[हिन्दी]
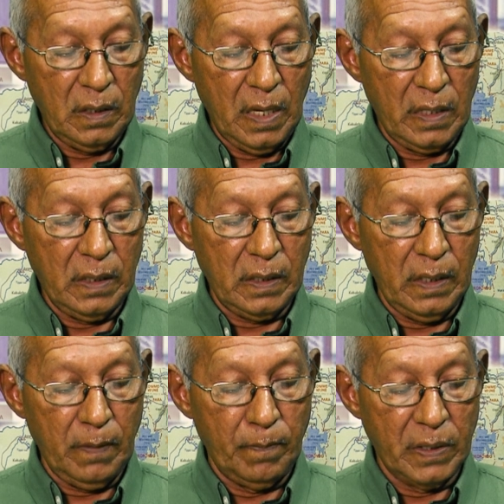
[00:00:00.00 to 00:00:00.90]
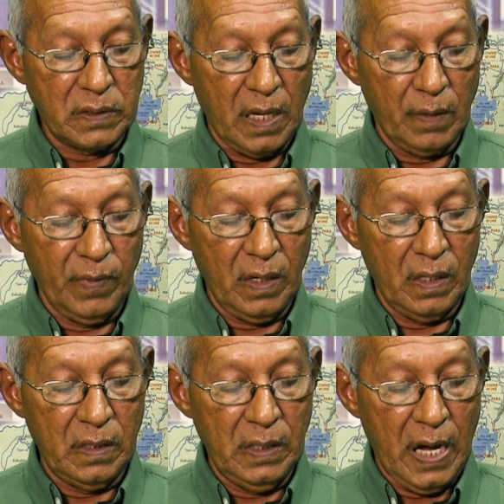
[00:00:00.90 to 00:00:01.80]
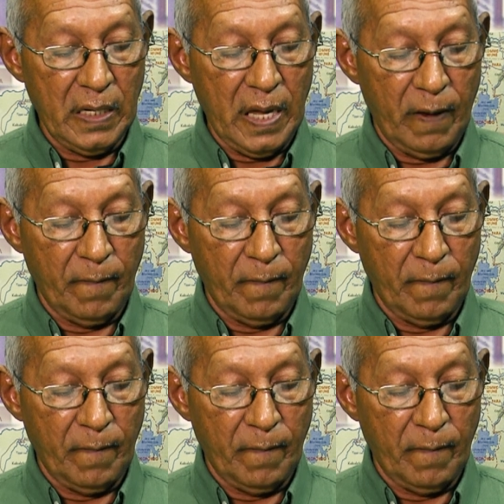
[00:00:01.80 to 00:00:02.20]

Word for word: यानी कि बस लाख में लिया गया